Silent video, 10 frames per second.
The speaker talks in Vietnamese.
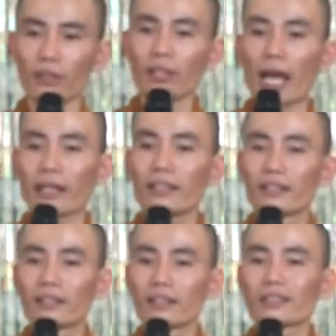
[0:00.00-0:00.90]
nói lại,
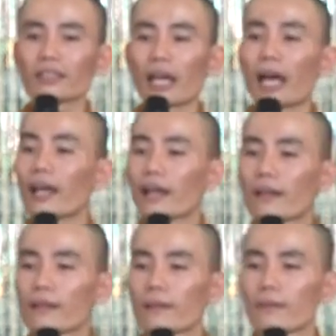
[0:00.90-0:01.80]
tức là
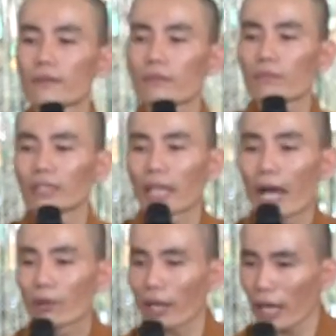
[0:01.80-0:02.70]
mình
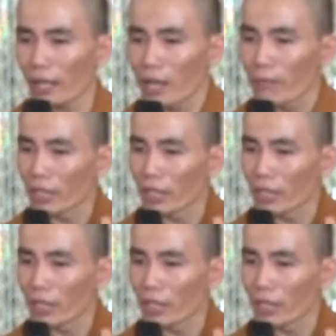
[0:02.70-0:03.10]
tạo ra,